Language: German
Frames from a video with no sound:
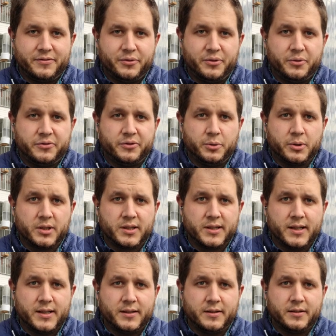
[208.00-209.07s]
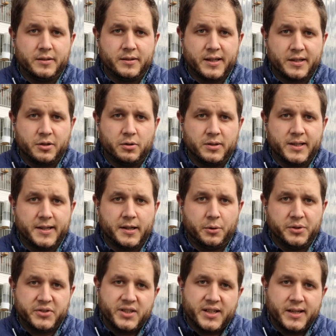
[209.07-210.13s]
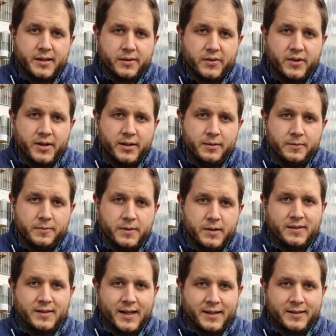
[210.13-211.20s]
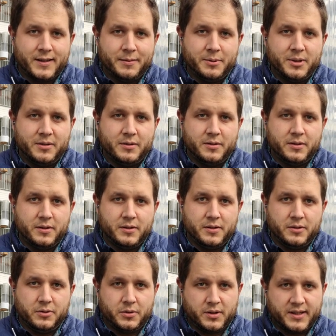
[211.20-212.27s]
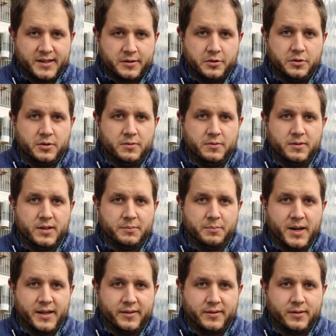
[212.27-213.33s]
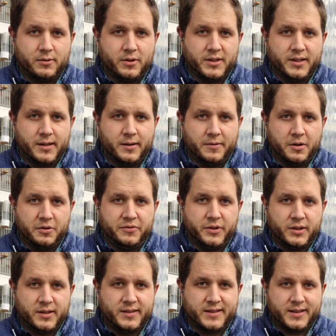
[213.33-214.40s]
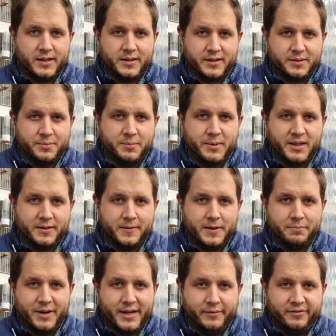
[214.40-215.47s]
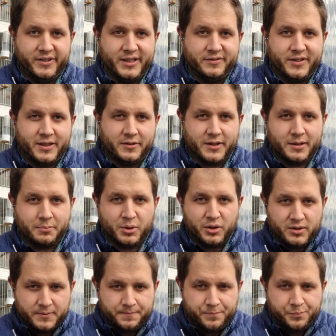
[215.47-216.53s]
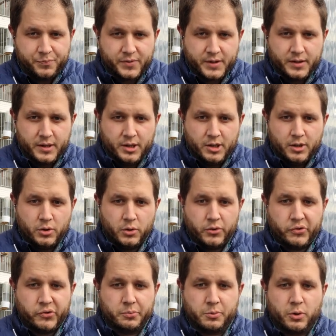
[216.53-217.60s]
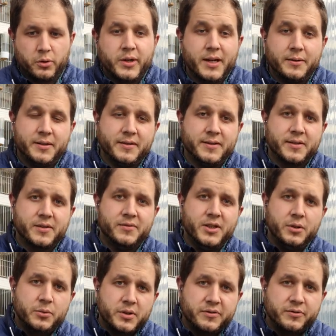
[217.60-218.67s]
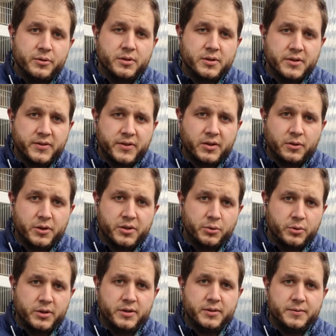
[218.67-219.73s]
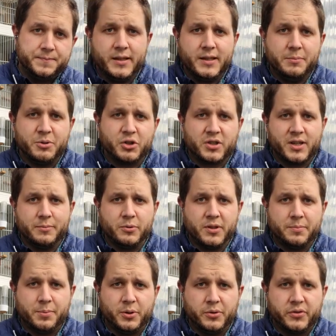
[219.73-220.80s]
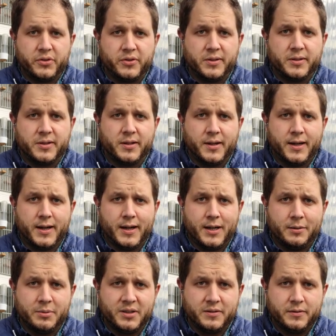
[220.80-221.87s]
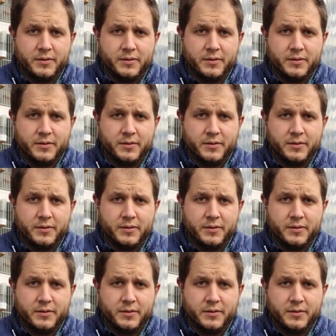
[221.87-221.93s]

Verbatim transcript: Vogel kann, der Knochen kann ausgerenkt sein. Dann kann man äh, oder da können die meisten Leute dann auch wirklich gar nichts mehr machen. In meinem Fall war er gebrochen, und zum Glück habe ich dieses Video gefunden, das ich euch unten in die Beschreibung gepostet habe.